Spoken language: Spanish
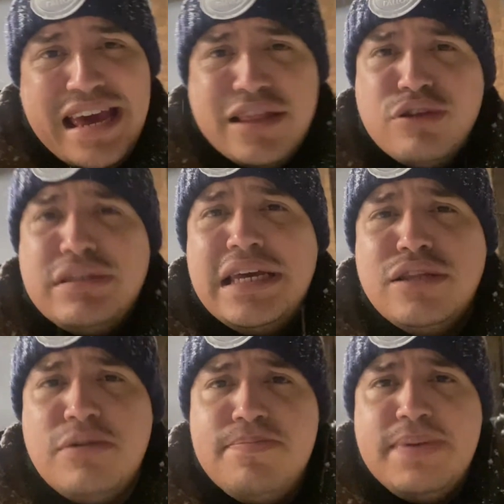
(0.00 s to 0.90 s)
Entonces
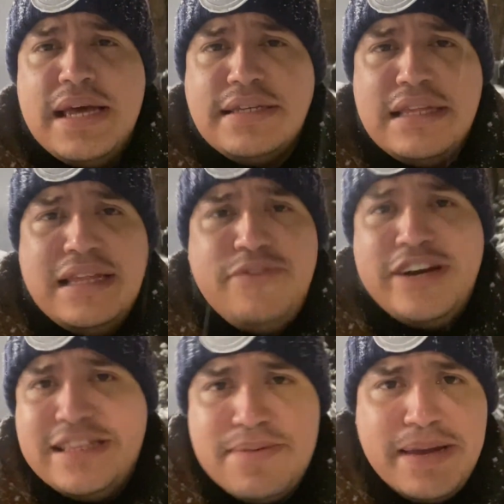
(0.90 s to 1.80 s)
esto empieza de
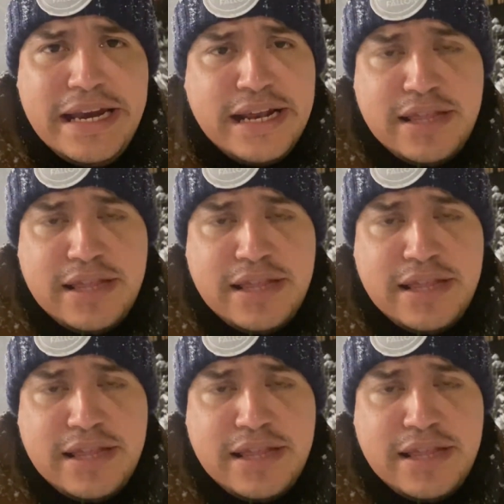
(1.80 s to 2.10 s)
diferentes maneras.